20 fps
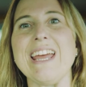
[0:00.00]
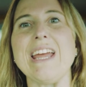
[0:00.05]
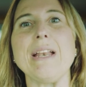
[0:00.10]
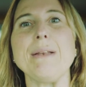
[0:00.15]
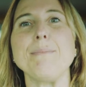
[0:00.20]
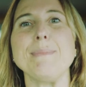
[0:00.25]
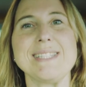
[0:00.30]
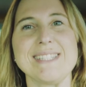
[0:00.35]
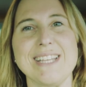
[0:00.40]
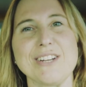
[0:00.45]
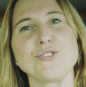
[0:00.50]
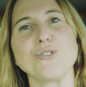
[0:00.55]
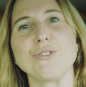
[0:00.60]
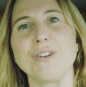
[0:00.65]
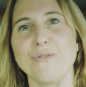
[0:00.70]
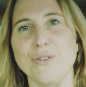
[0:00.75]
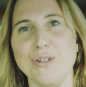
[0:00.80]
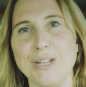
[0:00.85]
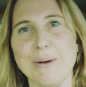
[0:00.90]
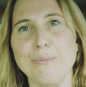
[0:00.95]
e il
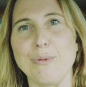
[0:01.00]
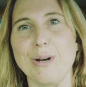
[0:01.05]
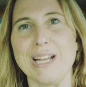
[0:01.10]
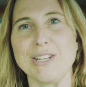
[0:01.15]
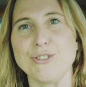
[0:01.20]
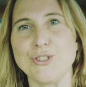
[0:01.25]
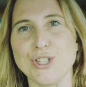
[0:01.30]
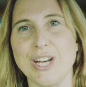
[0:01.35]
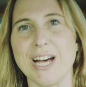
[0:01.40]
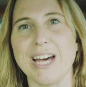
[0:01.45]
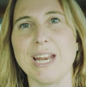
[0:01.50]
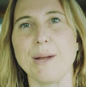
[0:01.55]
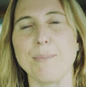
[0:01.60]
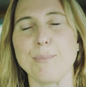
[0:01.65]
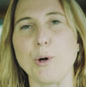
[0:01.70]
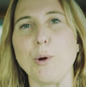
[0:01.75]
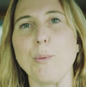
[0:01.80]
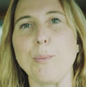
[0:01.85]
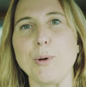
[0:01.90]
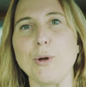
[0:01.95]
messaggio che vogliamo
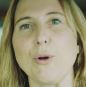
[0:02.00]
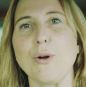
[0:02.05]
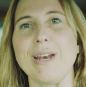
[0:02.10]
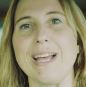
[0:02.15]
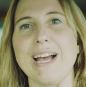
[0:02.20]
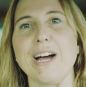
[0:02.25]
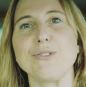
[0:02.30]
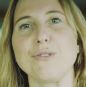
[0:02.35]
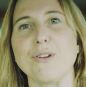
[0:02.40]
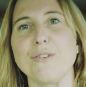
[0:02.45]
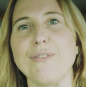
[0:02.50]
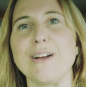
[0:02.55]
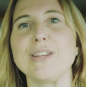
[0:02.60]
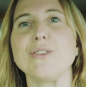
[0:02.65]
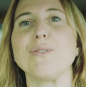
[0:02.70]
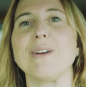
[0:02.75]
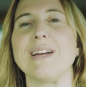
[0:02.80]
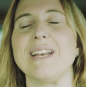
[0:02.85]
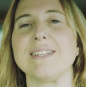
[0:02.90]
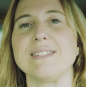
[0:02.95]
lanciare è proprio legato al
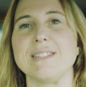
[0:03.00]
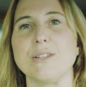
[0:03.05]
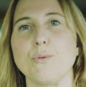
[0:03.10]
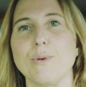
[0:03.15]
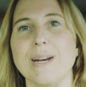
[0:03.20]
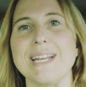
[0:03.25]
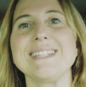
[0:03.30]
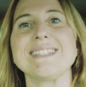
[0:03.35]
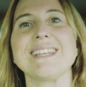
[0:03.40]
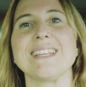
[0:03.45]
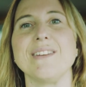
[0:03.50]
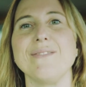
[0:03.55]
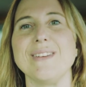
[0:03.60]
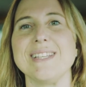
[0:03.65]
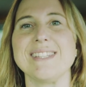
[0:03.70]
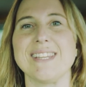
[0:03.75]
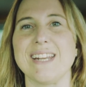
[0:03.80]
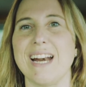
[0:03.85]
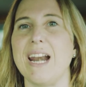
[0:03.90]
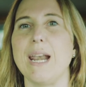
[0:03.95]
fatto che la sicurezza
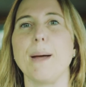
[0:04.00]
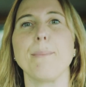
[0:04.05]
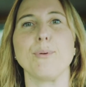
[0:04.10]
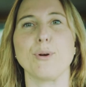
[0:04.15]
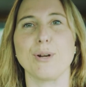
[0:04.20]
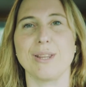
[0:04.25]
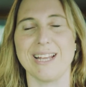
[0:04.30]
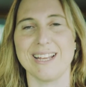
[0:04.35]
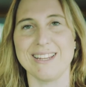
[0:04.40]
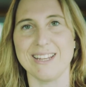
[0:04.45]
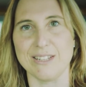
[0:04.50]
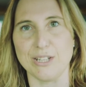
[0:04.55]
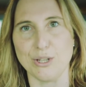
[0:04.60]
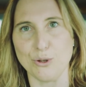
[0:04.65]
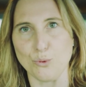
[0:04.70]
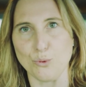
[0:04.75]
deve essere alla portata di